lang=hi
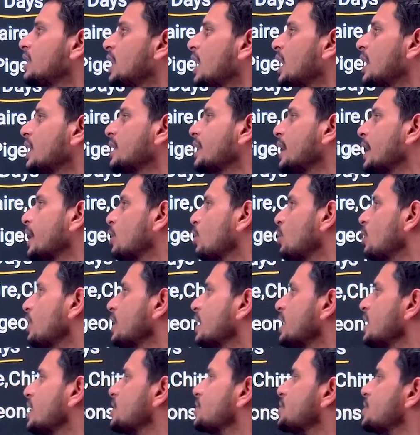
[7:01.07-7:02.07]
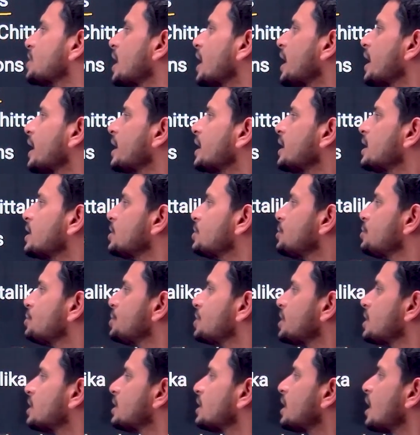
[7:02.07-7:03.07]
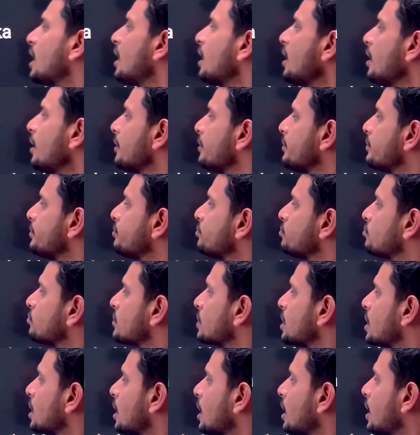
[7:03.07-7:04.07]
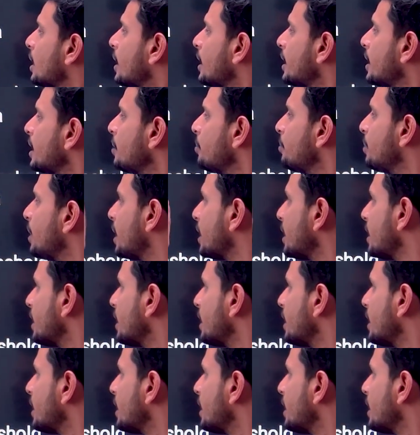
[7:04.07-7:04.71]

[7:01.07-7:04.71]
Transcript: टैगोर की रचना है चित्रा घरे बहरे